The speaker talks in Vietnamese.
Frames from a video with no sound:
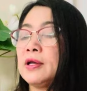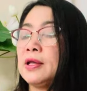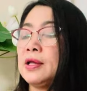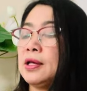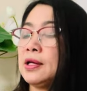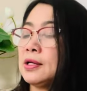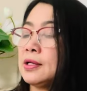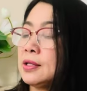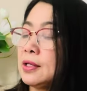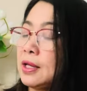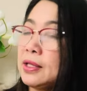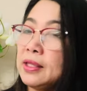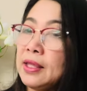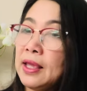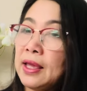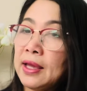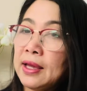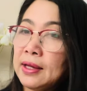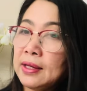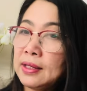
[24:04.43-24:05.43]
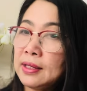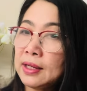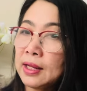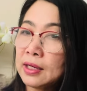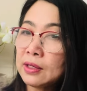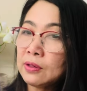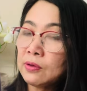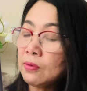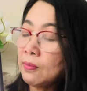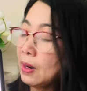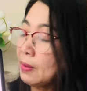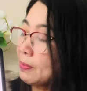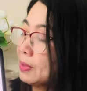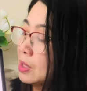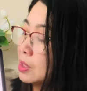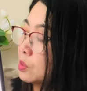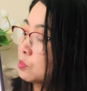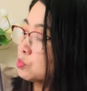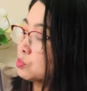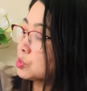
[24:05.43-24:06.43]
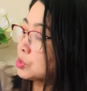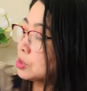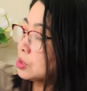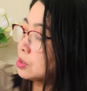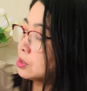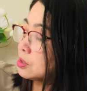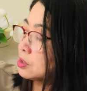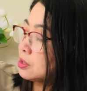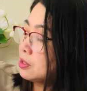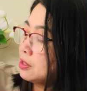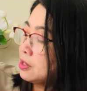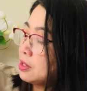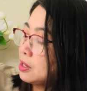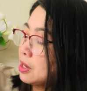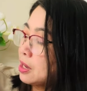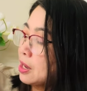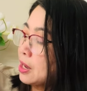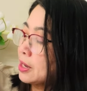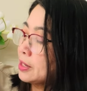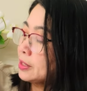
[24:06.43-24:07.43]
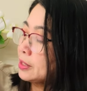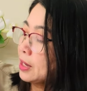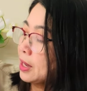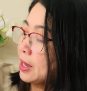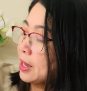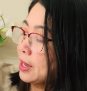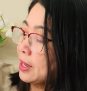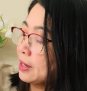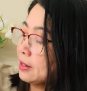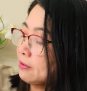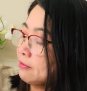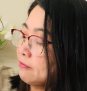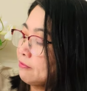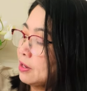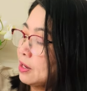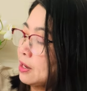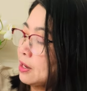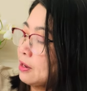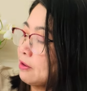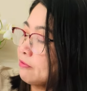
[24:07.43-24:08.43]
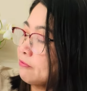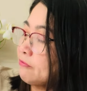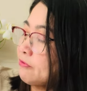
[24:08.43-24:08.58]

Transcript: ha cả nhà hình ảnh của bác Ba Ngọc Sơn à, để hát à,